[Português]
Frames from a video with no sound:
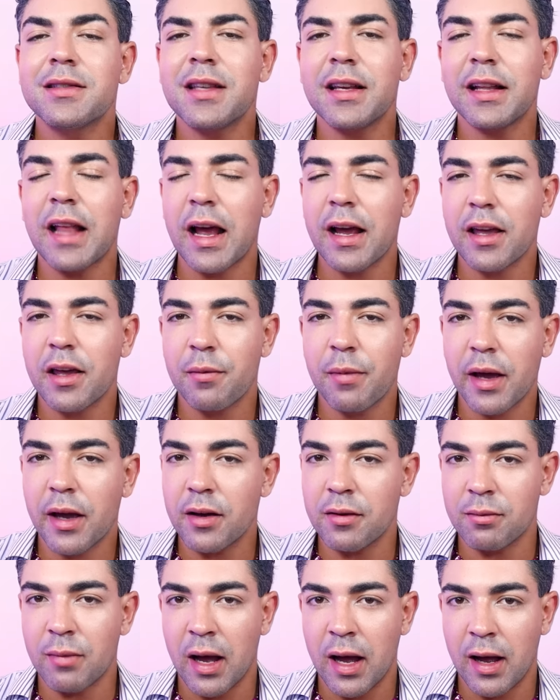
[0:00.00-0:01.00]
Será que
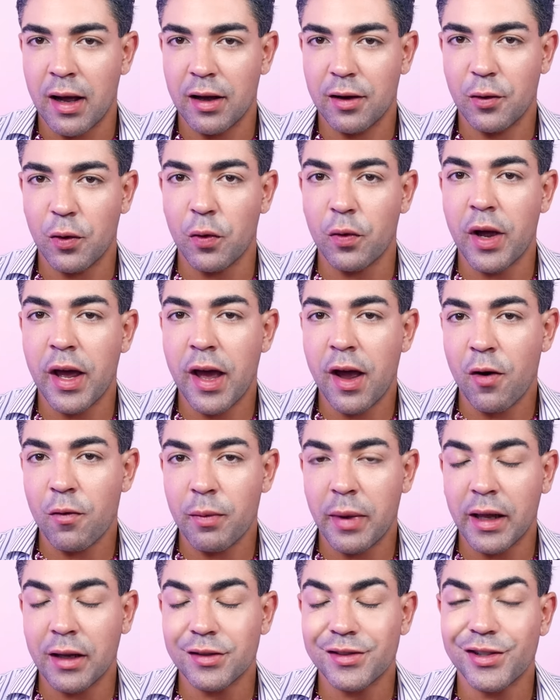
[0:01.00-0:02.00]
Meghan Markle
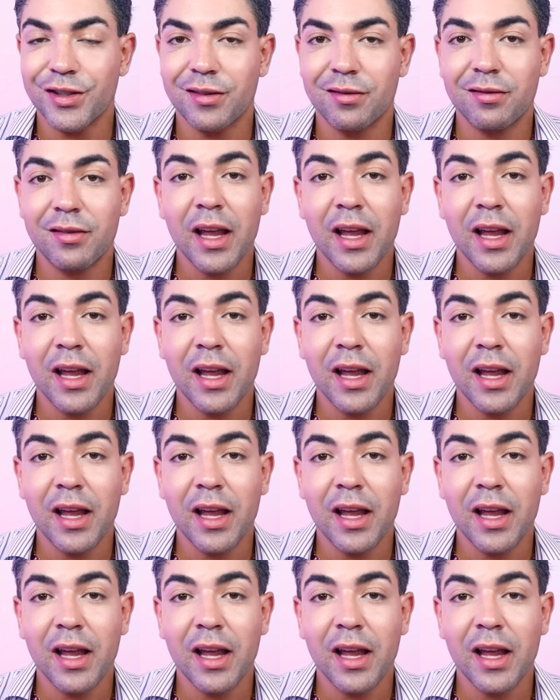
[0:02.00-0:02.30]
realmente